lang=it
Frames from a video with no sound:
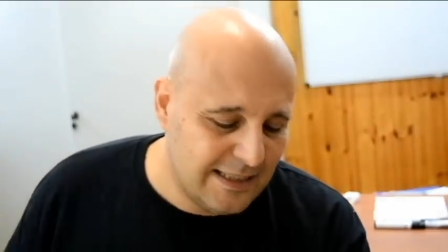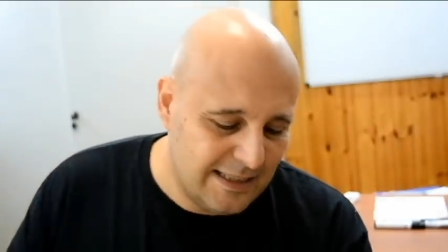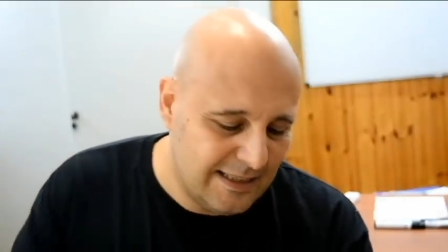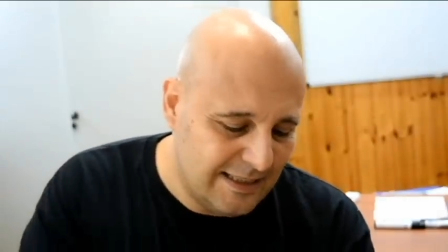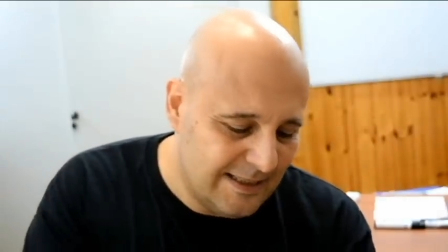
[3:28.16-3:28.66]

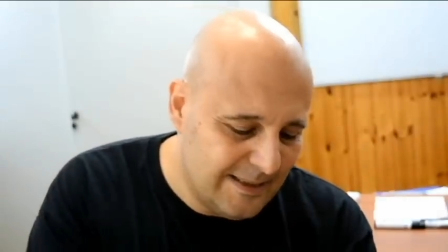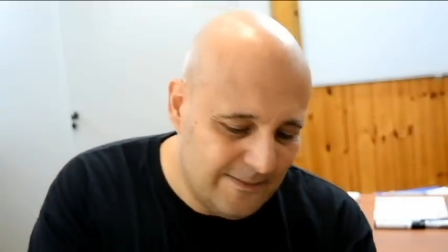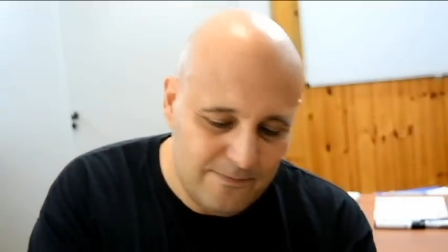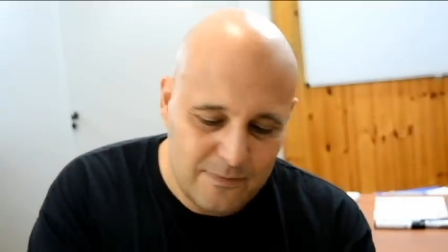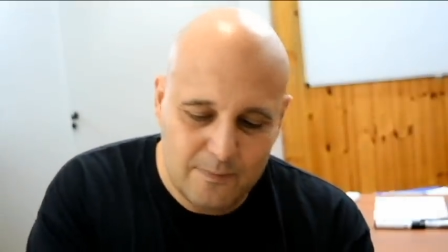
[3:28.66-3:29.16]

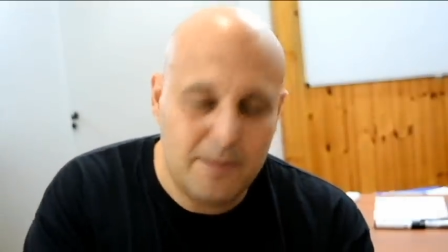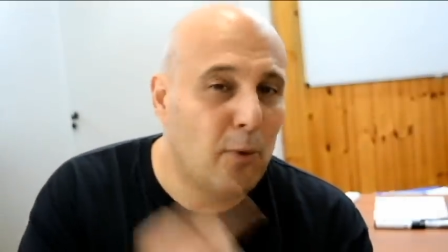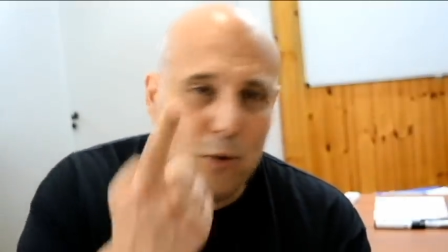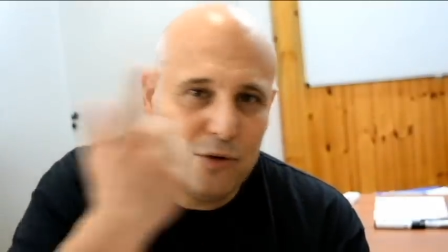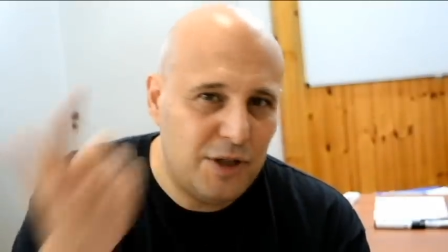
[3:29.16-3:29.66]
ehm,
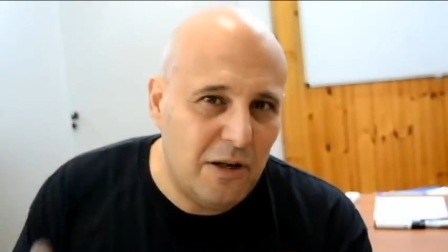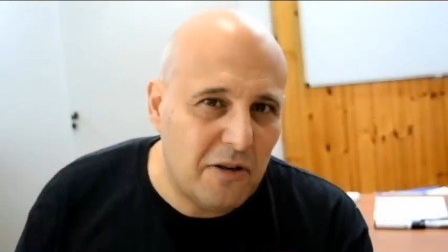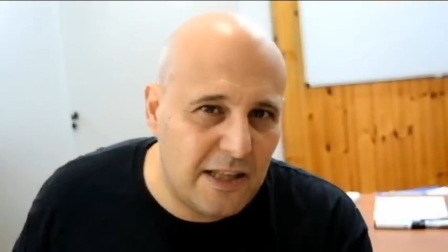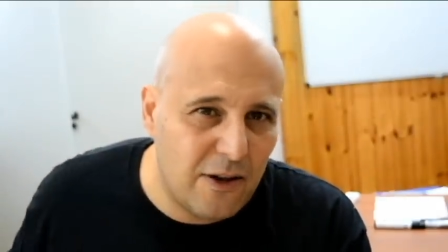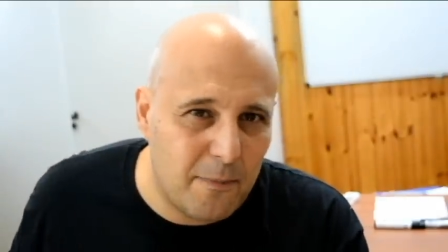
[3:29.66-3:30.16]
primo consiglio
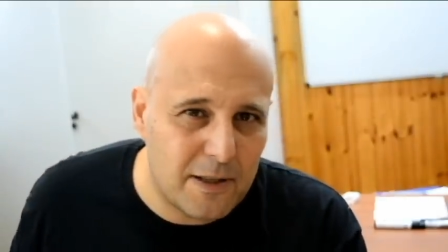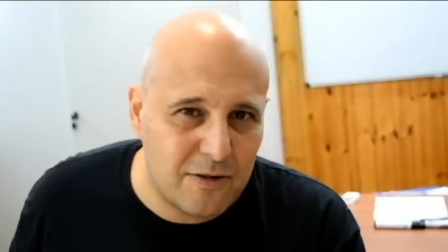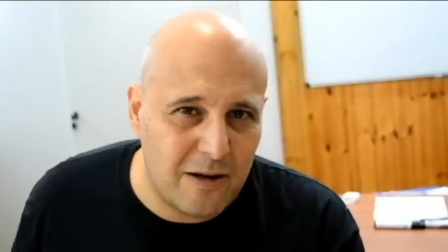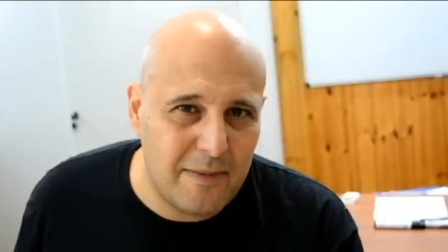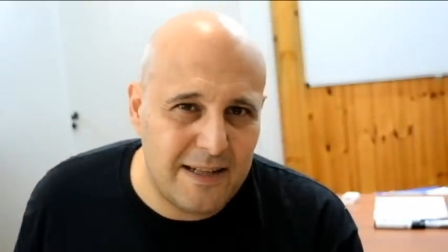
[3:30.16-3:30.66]
che ti do
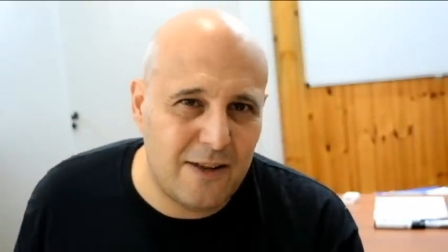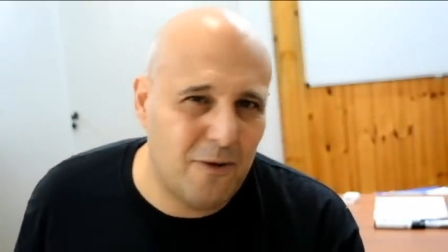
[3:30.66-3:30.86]
personalmente,